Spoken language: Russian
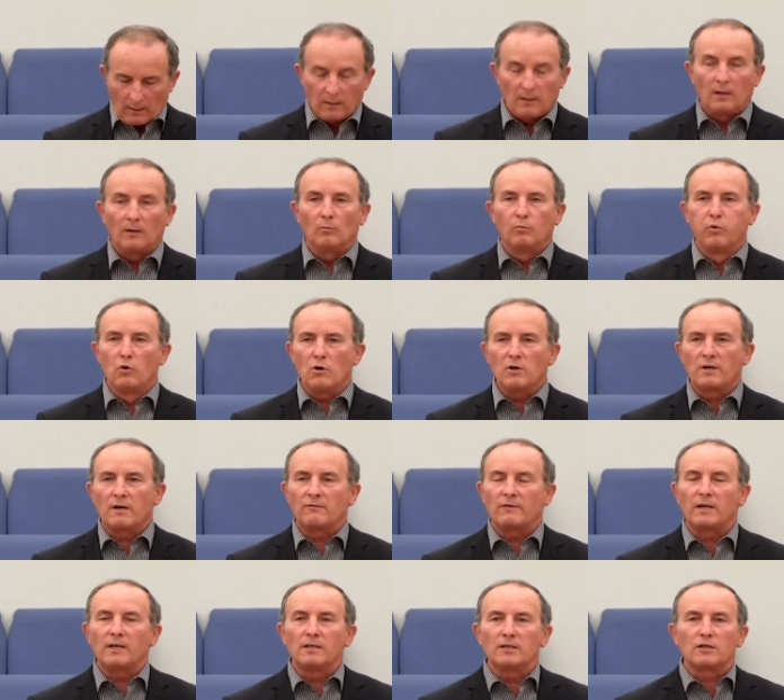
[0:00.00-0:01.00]
Бог
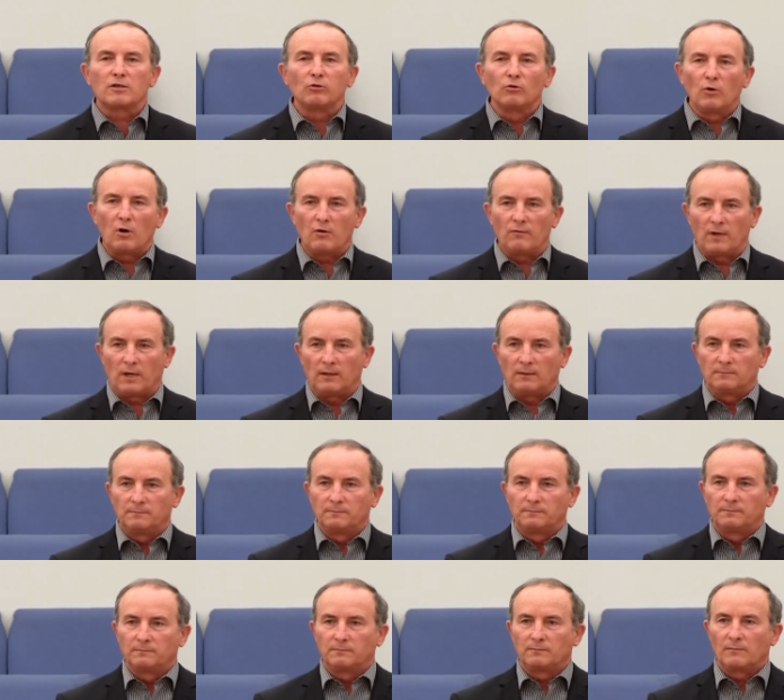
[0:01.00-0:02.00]
говорит слово,
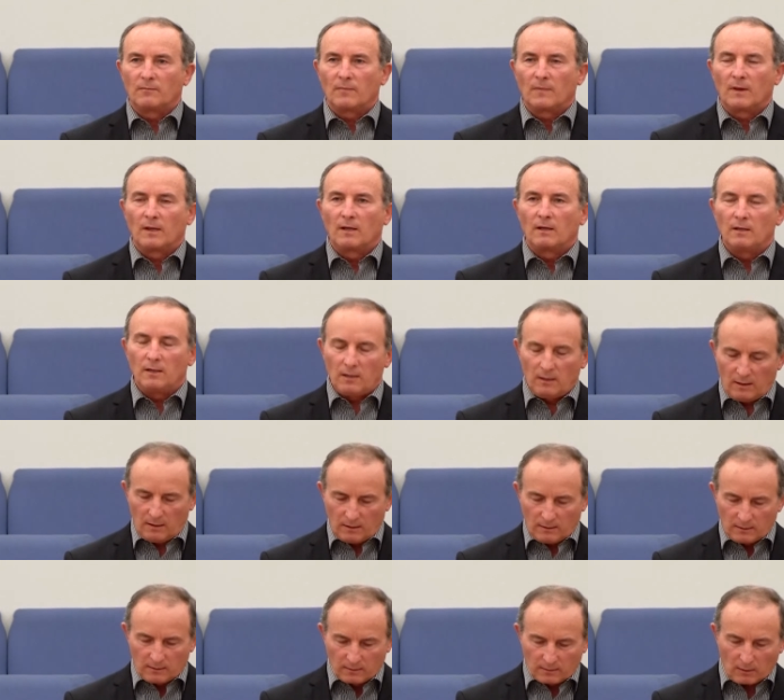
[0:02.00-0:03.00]

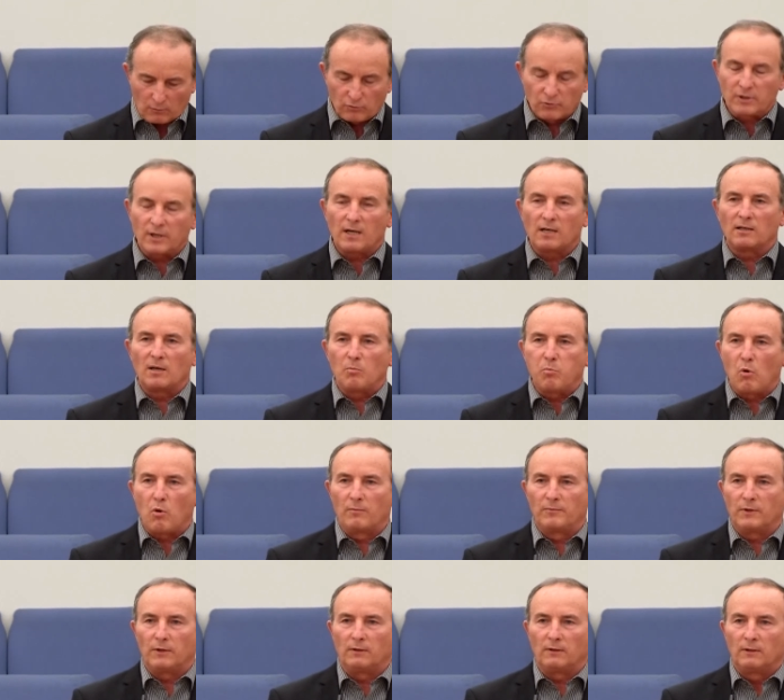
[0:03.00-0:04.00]
и, как уже я
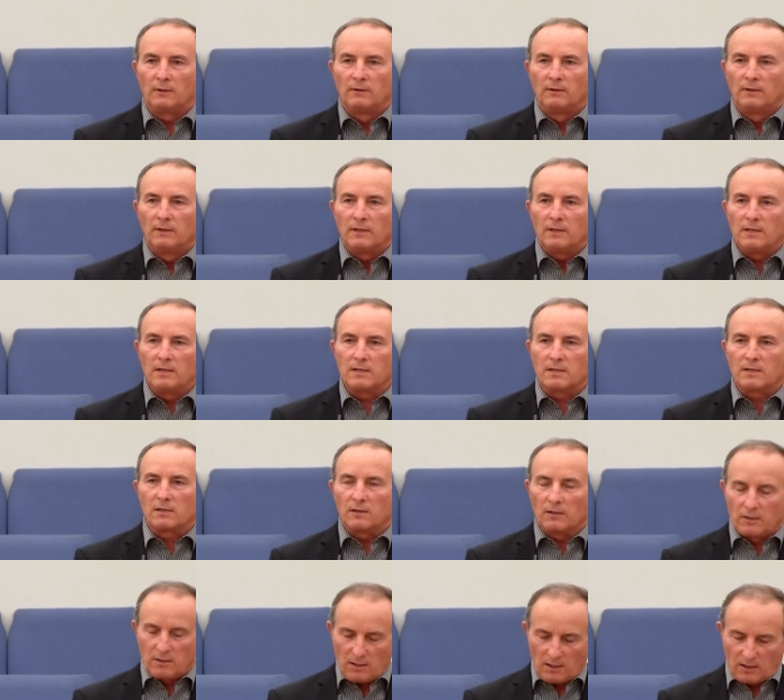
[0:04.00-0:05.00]
напомнил, из
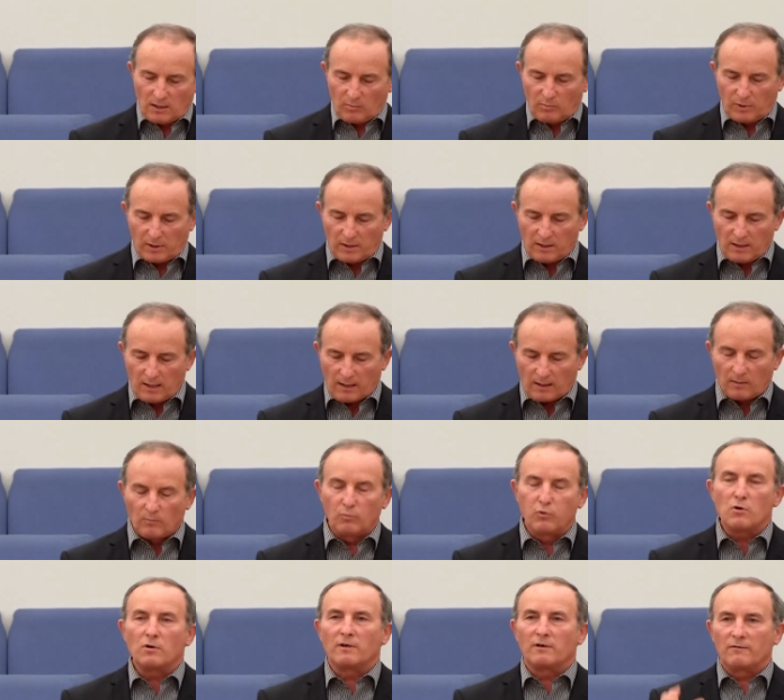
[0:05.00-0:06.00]
книги «Бытие»,
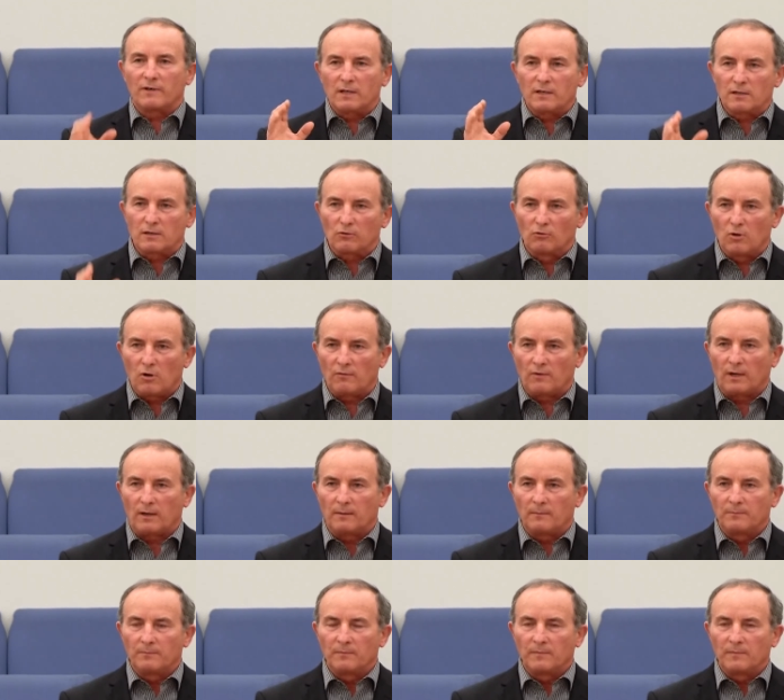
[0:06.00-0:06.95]
Бог говорит слово,